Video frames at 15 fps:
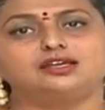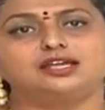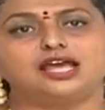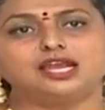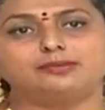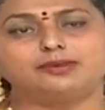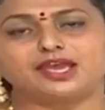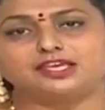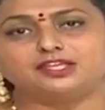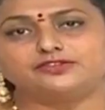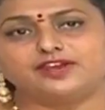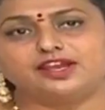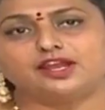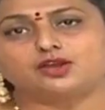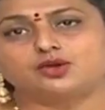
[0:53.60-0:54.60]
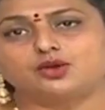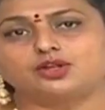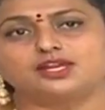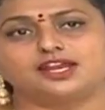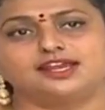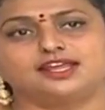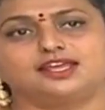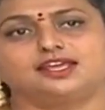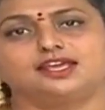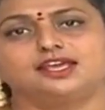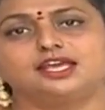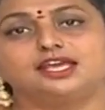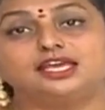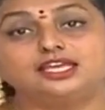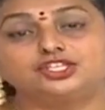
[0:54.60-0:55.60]
నలభై ఐదు వేల కోట్లని
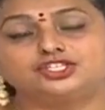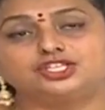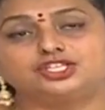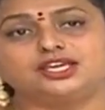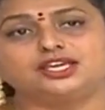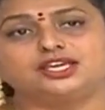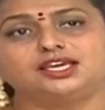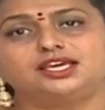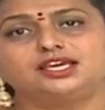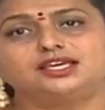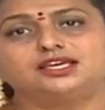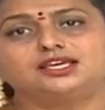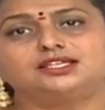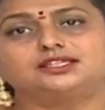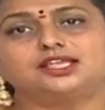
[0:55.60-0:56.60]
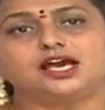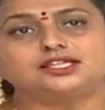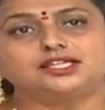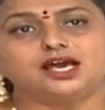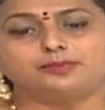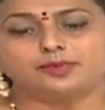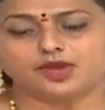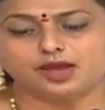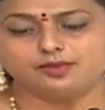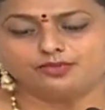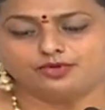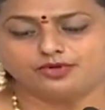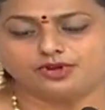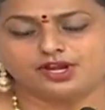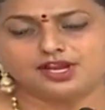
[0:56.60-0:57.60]
ఇచ్చి దాదాపుగా
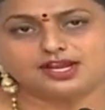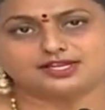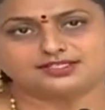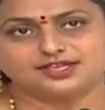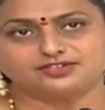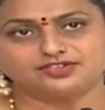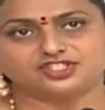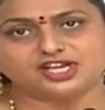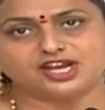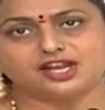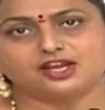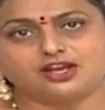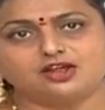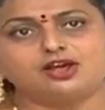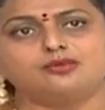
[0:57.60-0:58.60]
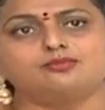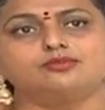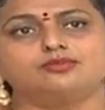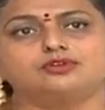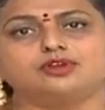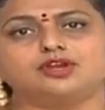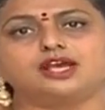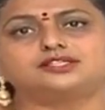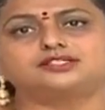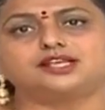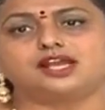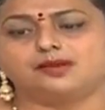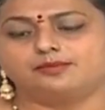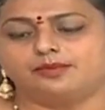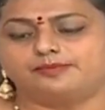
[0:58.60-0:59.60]
మూడున్నర సంవత్సరాలలో మూడు
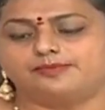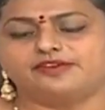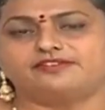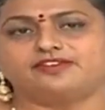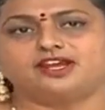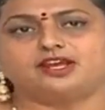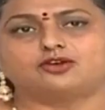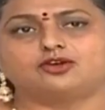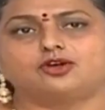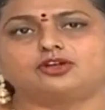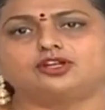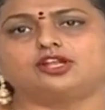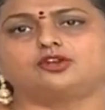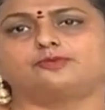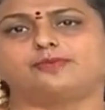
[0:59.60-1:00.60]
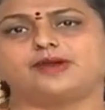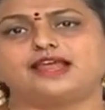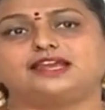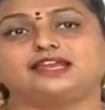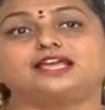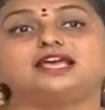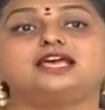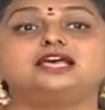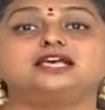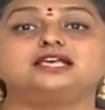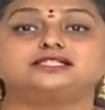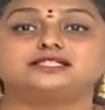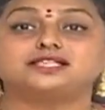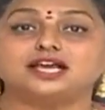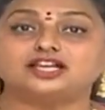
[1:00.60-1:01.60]
లక్షల ముప్పై వేల కోట్ల రూపాయలని
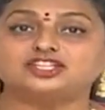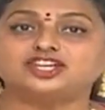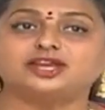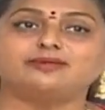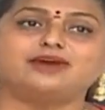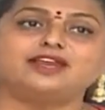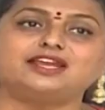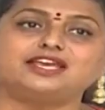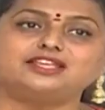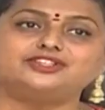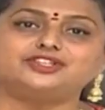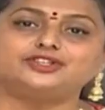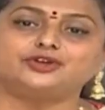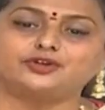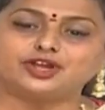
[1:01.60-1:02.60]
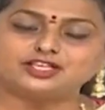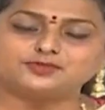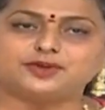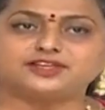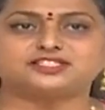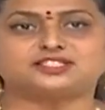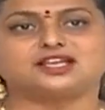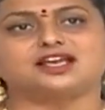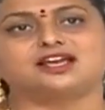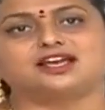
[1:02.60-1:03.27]
సంక్షేమానికి ఇచ్చింది కూడా స్పష్టంగా